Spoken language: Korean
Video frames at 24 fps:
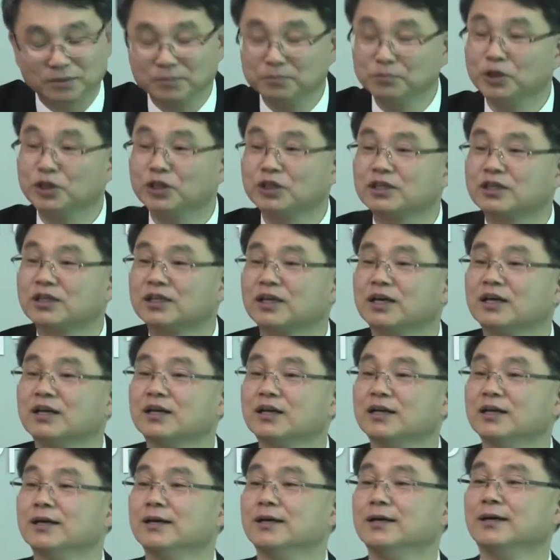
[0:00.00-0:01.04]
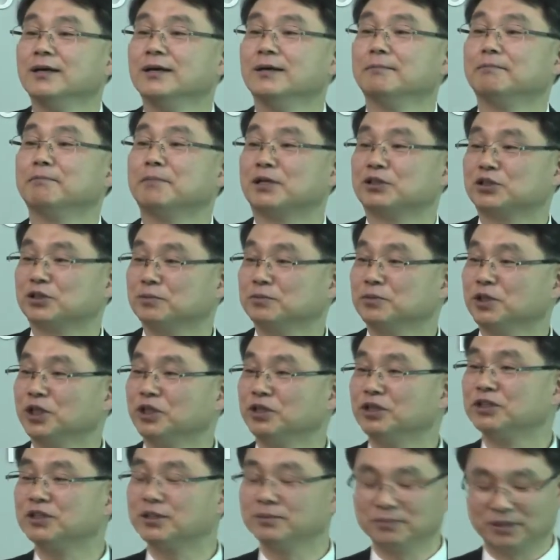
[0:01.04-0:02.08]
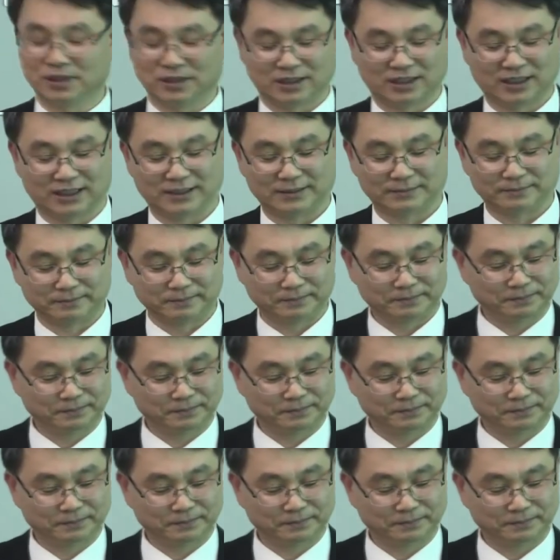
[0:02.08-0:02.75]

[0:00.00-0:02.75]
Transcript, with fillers: 분명히 이렇게 말씀되어 있습니다.